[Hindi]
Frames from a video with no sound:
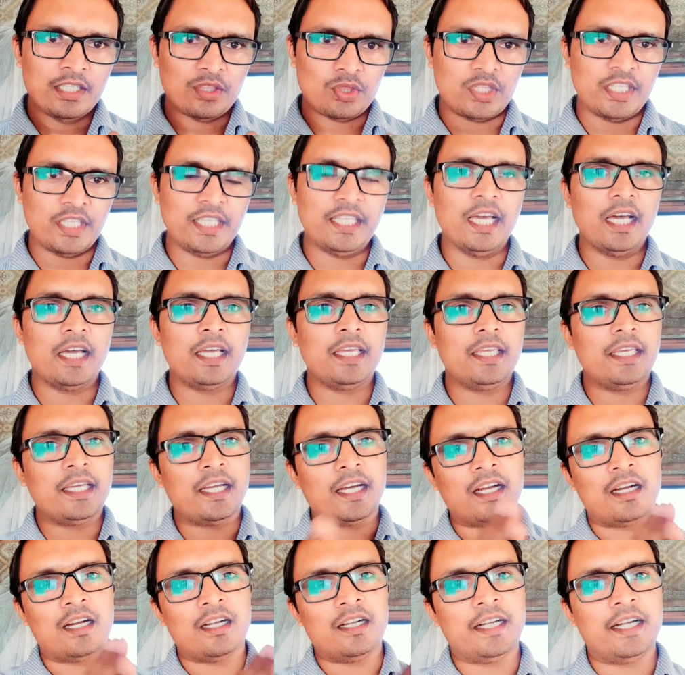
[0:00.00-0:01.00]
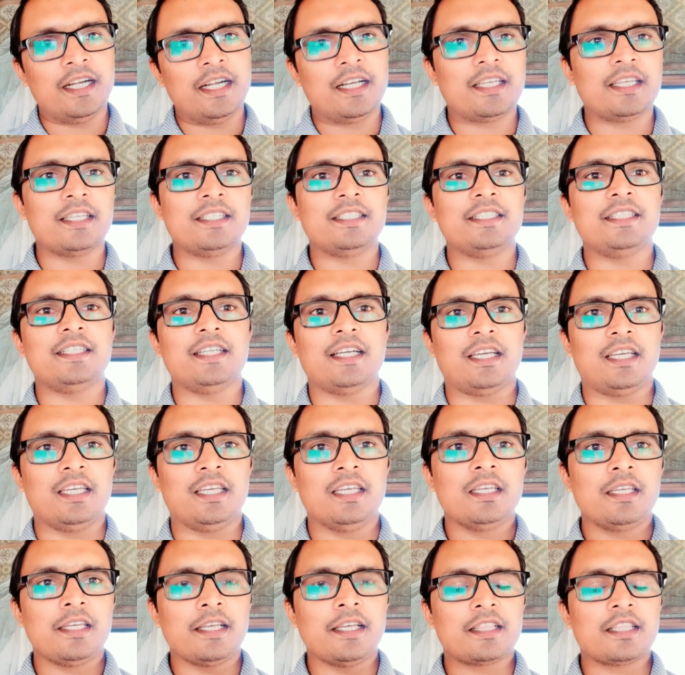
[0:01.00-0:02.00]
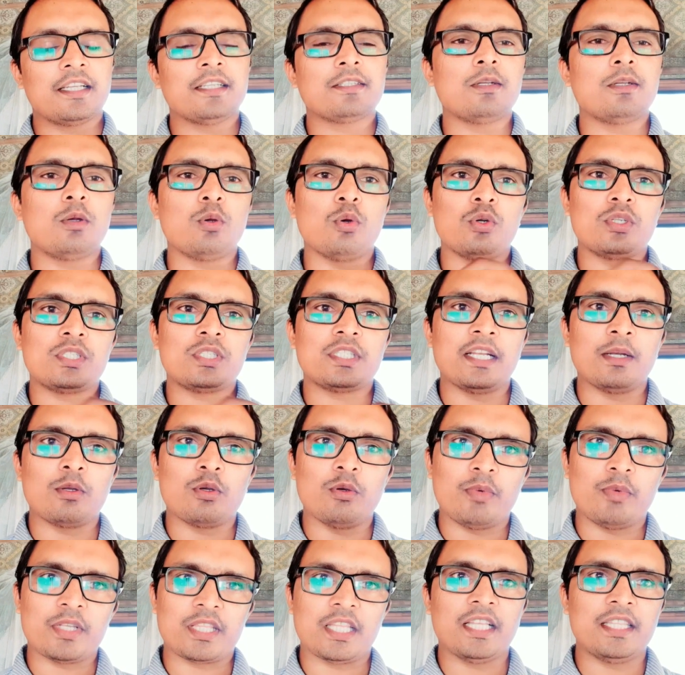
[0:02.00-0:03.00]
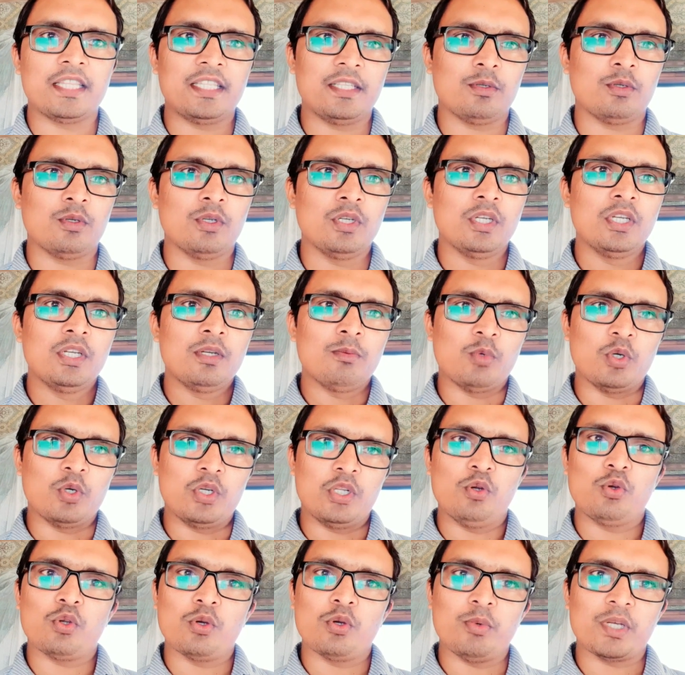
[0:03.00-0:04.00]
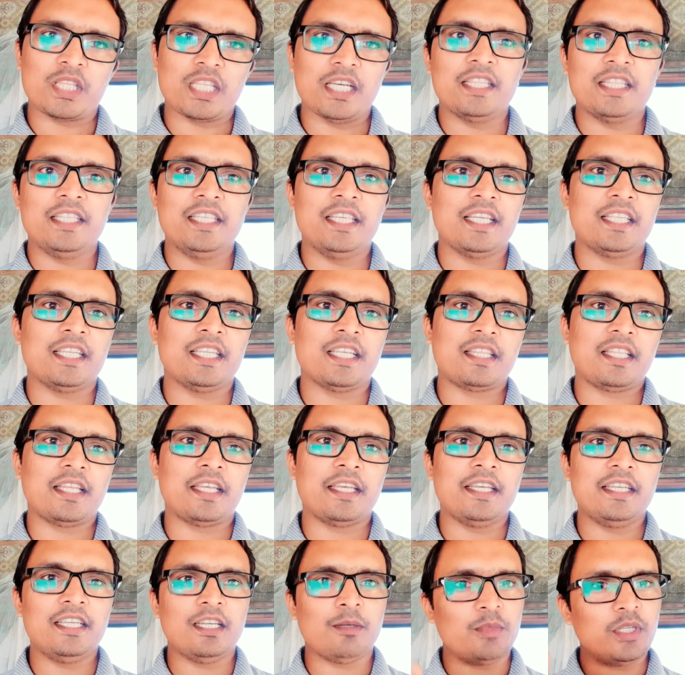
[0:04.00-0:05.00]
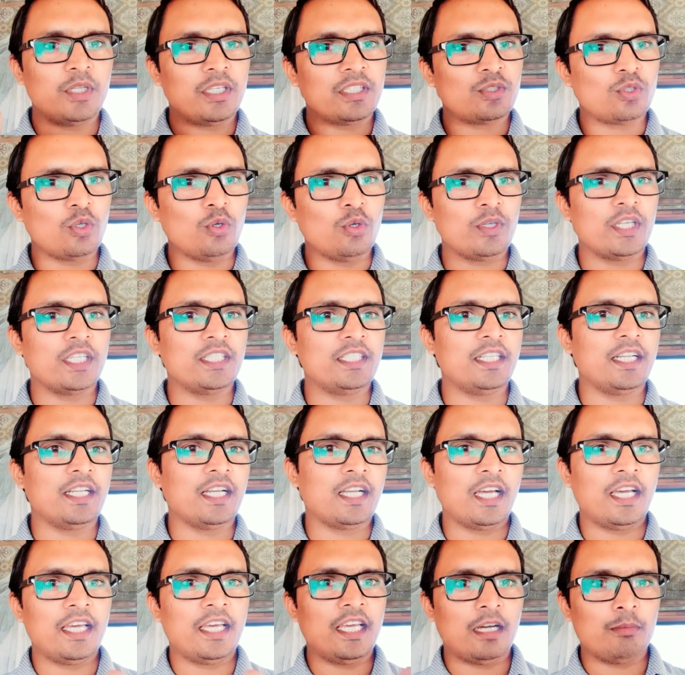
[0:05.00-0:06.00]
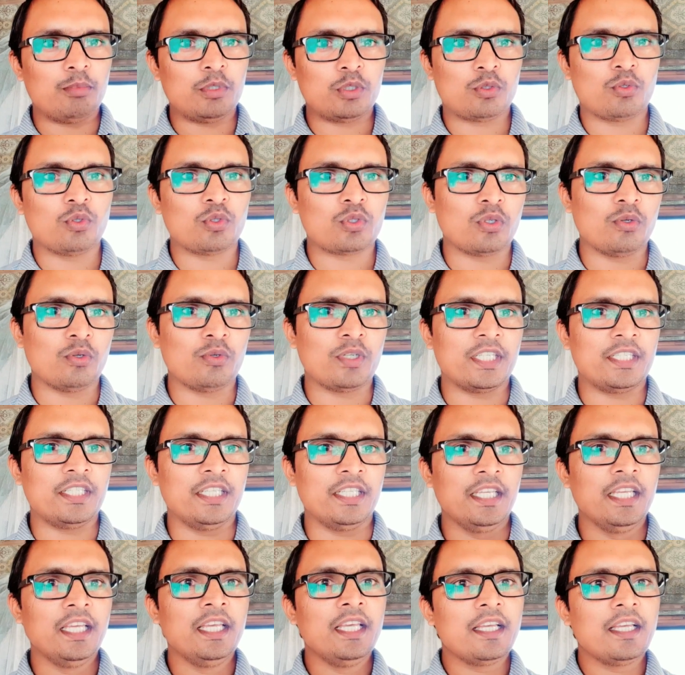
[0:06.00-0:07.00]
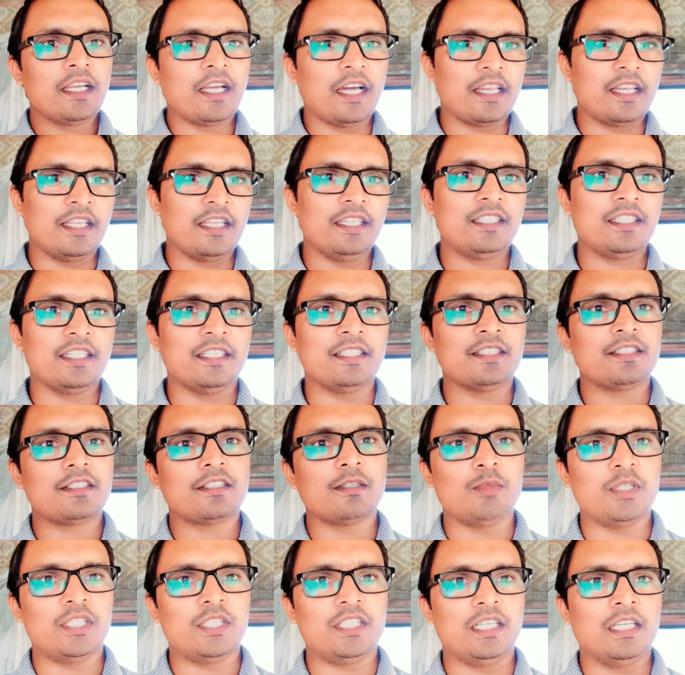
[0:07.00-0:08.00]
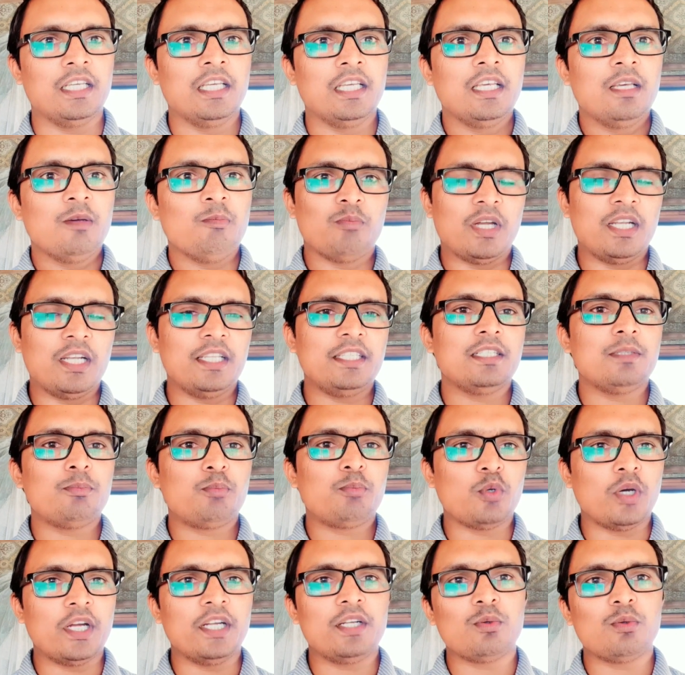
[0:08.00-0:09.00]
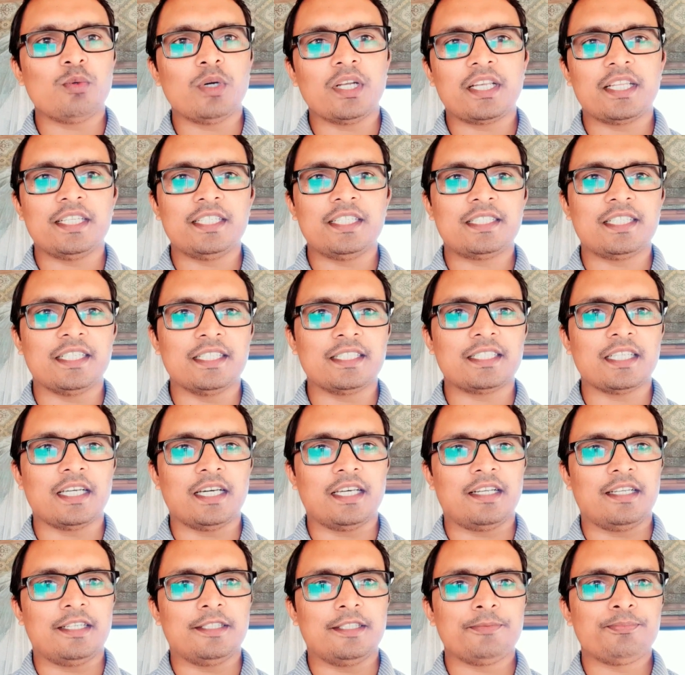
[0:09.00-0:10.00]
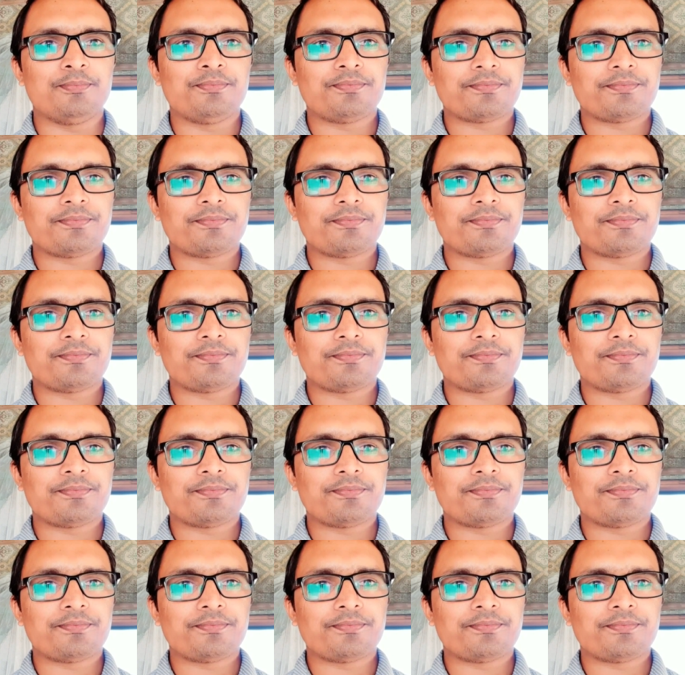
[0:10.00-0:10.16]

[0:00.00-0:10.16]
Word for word: दिया है ये हंड्रेड के का है एक तरह से लोड सेल को बता दें मॉड्यूल को बता दिया जाता है कि हमने सौ के रखा है आप इसको सौ के का रजिस्टेंस समझिए मान लीजिए पॉइंट वन रजिस्टेंस आ रहा है